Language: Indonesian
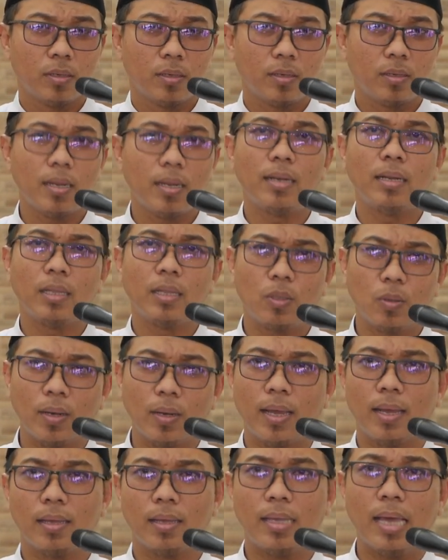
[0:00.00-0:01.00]
Dan
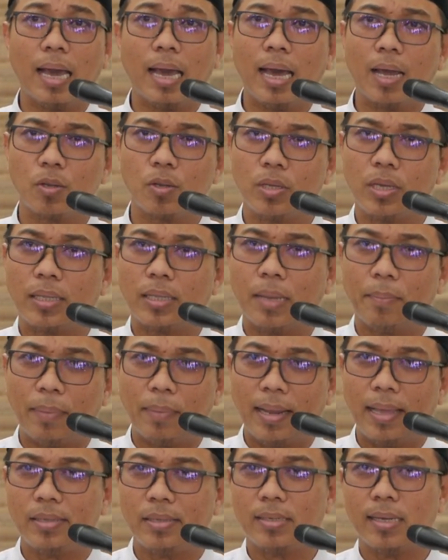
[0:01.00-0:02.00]
itulah yang harus kita
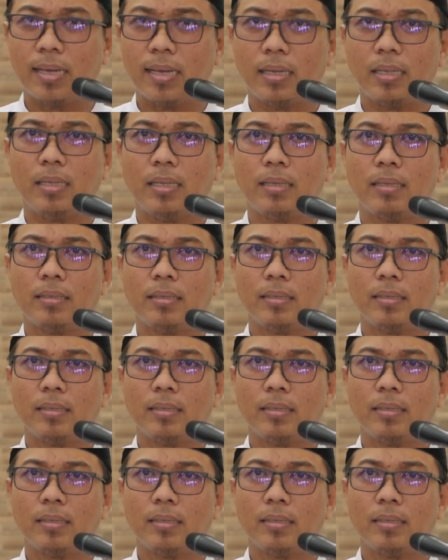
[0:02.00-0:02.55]
pelajari